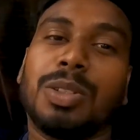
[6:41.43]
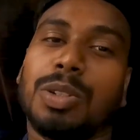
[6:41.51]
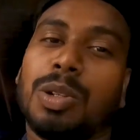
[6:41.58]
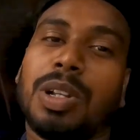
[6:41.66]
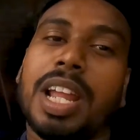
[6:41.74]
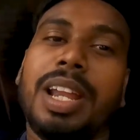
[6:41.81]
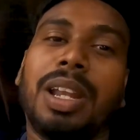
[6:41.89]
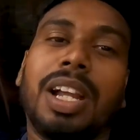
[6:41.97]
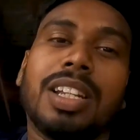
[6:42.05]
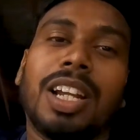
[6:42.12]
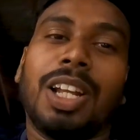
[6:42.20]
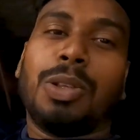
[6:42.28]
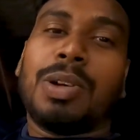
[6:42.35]
तो लाइन लग
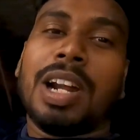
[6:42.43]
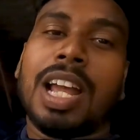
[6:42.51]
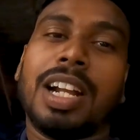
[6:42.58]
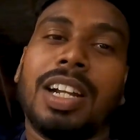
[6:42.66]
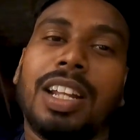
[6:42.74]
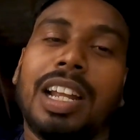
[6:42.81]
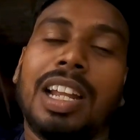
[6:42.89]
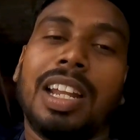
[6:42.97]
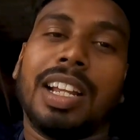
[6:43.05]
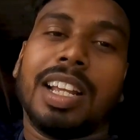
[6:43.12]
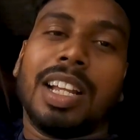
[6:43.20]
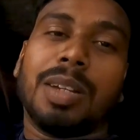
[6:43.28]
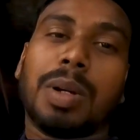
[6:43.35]
जाएंगे दो अढ़ाई घंटा लाइन
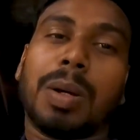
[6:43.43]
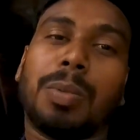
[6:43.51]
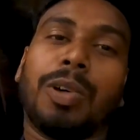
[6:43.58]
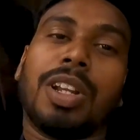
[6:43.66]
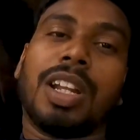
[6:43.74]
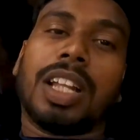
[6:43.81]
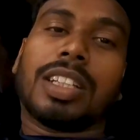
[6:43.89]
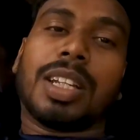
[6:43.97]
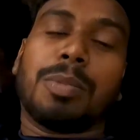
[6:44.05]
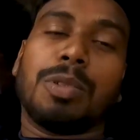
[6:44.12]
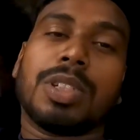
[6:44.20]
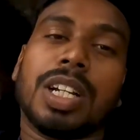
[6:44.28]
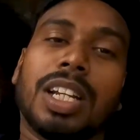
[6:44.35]
लगेंगे बाबा भोलेनाथ का
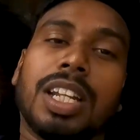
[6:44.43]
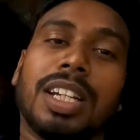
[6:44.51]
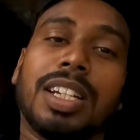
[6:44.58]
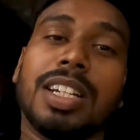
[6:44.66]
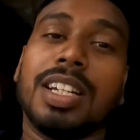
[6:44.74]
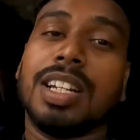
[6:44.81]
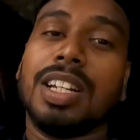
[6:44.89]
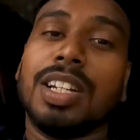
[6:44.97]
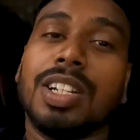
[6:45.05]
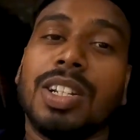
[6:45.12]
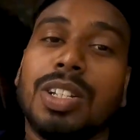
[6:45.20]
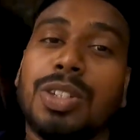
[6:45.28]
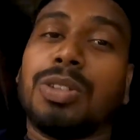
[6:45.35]
पूजा करेंगे
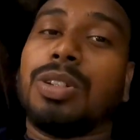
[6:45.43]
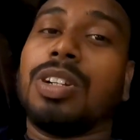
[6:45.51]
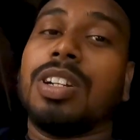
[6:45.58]
जो